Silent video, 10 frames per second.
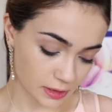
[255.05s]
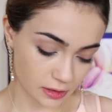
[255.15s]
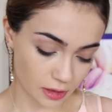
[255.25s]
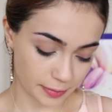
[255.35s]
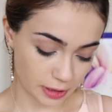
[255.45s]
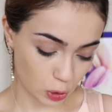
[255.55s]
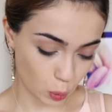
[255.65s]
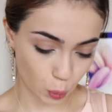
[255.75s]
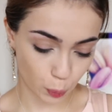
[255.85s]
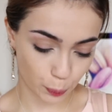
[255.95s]

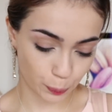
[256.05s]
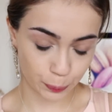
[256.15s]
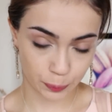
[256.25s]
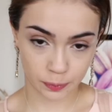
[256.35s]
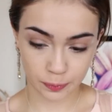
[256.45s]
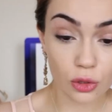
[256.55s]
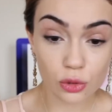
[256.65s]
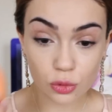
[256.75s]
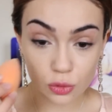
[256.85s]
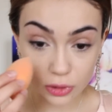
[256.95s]
sabitliyorum.
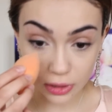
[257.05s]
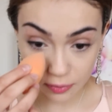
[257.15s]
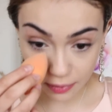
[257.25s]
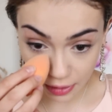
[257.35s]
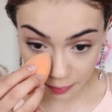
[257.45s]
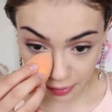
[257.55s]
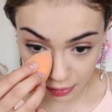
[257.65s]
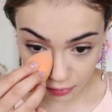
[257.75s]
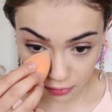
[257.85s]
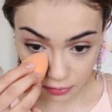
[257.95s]
Süngerimle
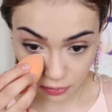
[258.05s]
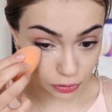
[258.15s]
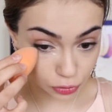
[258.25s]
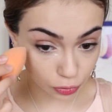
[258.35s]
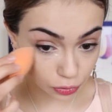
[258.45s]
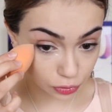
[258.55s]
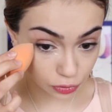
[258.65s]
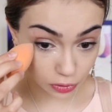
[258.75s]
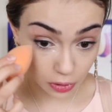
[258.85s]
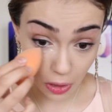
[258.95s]
hemen çok
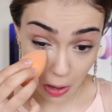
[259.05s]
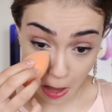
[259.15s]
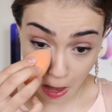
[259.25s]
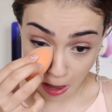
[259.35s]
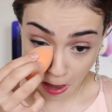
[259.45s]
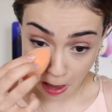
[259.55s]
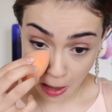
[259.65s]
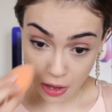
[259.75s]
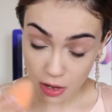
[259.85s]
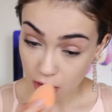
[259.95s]
küçük.
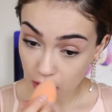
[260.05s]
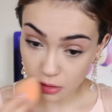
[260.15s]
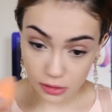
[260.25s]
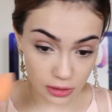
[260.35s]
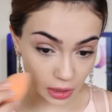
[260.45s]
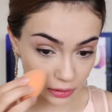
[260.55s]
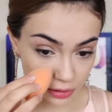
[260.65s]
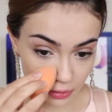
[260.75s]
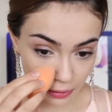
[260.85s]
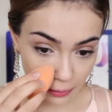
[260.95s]

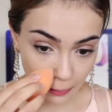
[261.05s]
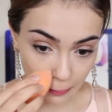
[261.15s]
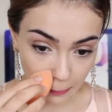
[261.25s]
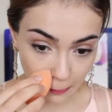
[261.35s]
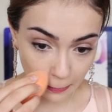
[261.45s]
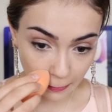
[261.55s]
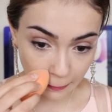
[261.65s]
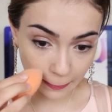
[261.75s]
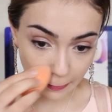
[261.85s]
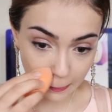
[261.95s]
Sadece
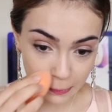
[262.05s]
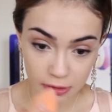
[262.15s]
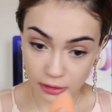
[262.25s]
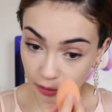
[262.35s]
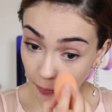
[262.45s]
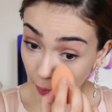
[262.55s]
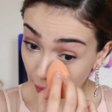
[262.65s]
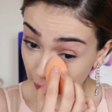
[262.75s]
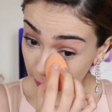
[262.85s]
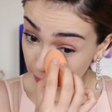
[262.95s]
oraları
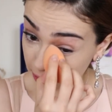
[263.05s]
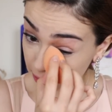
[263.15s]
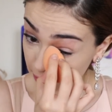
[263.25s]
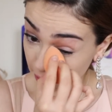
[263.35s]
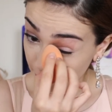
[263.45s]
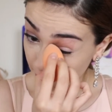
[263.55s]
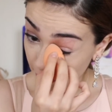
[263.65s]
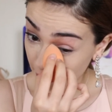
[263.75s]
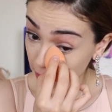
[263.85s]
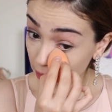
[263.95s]
parlamasın diye.
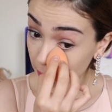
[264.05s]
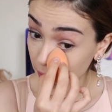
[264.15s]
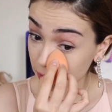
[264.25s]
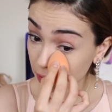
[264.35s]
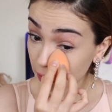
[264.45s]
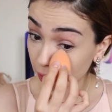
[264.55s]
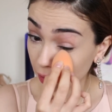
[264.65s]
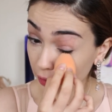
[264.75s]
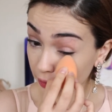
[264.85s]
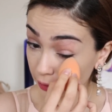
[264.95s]
Eğer başka
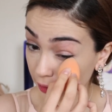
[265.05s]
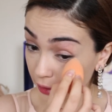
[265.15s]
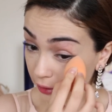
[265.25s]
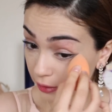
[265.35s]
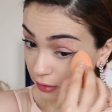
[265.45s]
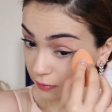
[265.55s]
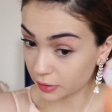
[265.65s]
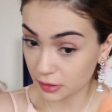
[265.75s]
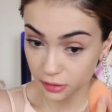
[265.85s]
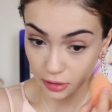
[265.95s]
yağlanan yerleriniz
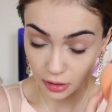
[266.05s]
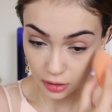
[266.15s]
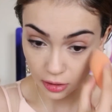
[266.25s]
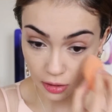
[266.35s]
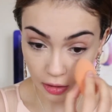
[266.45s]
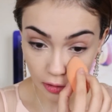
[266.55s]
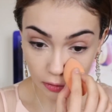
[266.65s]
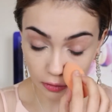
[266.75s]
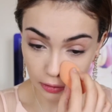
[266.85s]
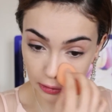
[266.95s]
varsa
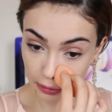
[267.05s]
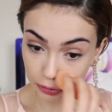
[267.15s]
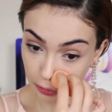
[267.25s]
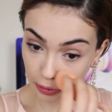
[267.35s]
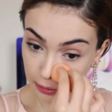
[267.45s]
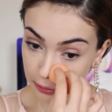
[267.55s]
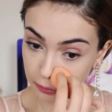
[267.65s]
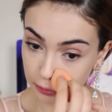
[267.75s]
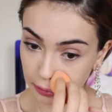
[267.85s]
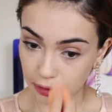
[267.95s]
da çok az
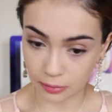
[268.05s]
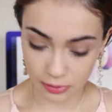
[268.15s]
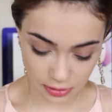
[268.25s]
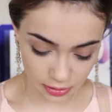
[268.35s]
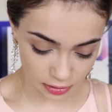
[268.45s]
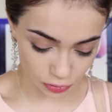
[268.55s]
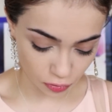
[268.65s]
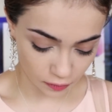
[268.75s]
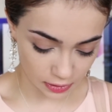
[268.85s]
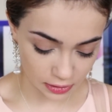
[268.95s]
uygulayabilirsiniz.
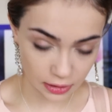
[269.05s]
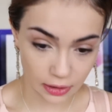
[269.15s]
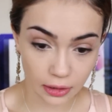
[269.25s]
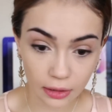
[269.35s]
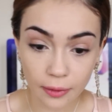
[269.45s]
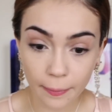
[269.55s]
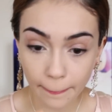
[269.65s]
Çok fazla değil.